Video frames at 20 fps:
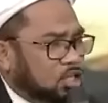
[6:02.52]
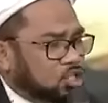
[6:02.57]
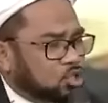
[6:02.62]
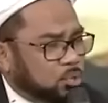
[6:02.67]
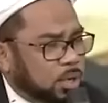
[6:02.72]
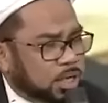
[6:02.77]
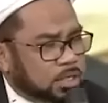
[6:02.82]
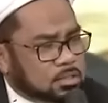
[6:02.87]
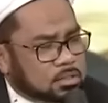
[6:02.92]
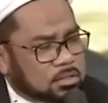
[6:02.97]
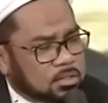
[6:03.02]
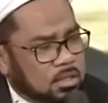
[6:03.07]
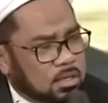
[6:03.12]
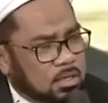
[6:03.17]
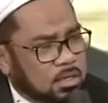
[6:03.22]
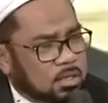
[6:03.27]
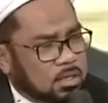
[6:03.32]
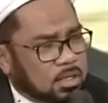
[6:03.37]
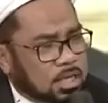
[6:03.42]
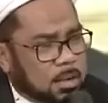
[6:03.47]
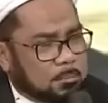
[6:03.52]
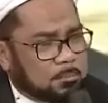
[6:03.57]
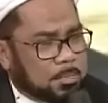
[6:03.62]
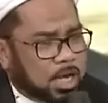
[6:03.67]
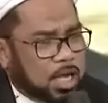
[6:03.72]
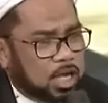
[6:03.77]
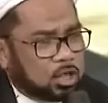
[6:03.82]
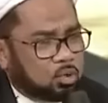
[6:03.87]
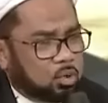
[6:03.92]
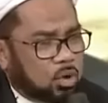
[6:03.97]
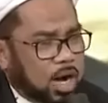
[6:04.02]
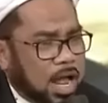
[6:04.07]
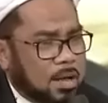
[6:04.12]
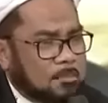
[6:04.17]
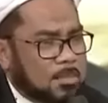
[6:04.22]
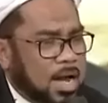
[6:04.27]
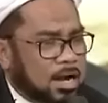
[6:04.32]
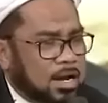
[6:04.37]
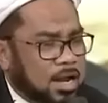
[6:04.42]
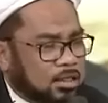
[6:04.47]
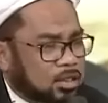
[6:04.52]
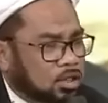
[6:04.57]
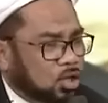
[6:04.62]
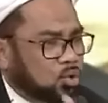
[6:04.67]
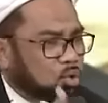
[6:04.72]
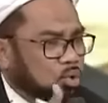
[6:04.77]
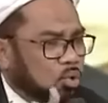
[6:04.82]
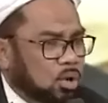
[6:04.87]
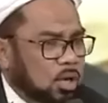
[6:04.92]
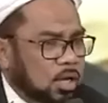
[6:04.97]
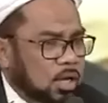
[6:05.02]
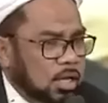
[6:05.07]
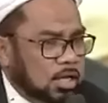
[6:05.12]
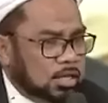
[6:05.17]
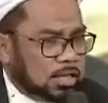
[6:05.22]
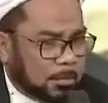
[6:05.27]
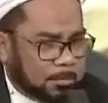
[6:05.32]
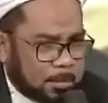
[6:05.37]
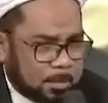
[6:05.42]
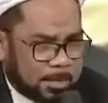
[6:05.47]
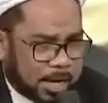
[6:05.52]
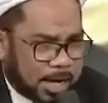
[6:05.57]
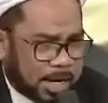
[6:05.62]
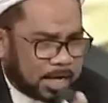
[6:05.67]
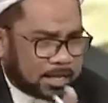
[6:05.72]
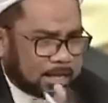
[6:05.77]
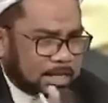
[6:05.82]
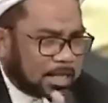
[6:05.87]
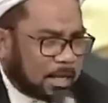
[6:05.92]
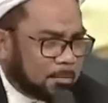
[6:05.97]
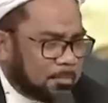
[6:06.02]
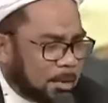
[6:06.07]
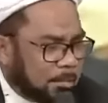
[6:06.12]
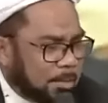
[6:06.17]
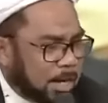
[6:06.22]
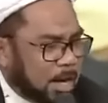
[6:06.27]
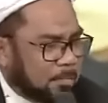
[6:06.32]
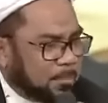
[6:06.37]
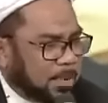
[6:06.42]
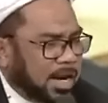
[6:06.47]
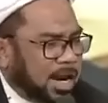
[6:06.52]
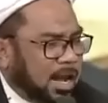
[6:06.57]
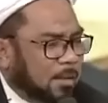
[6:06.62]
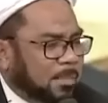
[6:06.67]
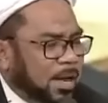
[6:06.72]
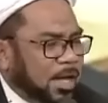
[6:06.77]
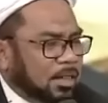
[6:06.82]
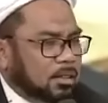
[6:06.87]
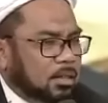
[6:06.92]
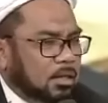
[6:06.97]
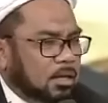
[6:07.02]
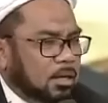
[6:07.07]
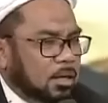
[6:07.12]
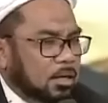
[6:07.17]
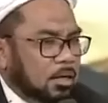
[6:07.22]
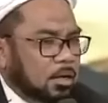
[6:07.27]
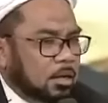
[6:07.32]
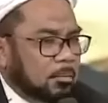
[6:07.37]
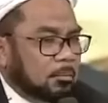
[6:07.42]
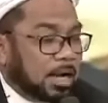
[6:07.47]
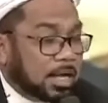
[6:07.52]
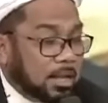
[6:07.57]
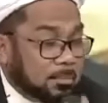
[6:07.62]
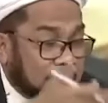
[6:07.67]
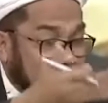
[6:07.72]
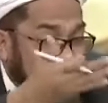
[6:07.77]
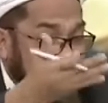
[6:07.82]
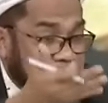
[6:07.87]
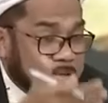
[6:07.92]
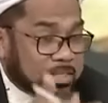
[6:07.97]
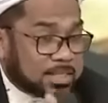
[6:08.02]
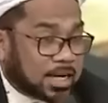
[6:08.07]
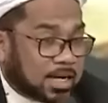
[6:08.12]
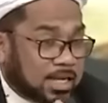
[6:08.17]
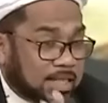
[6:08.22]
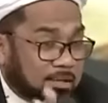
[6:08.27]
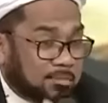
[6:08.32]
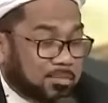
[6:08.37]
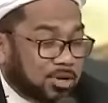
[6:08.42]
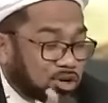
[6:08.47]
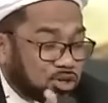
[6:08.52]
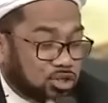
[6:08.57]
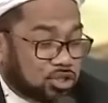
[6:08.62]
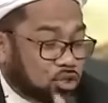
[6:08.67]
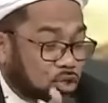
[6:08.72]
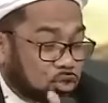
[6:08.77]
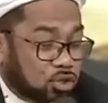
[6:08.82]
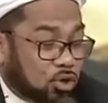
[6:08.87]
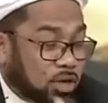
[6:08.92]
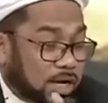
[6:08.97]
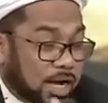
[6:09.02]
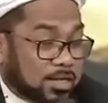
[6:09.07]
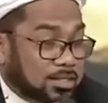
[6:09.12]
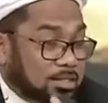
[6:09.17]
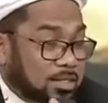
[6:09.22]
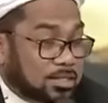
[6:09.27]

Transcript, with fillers: di Swiss. Yang begitu ramah dan teduh. Tapi mereka tetap berbeda pendapat. Bagaimana bisa kita mencontohkan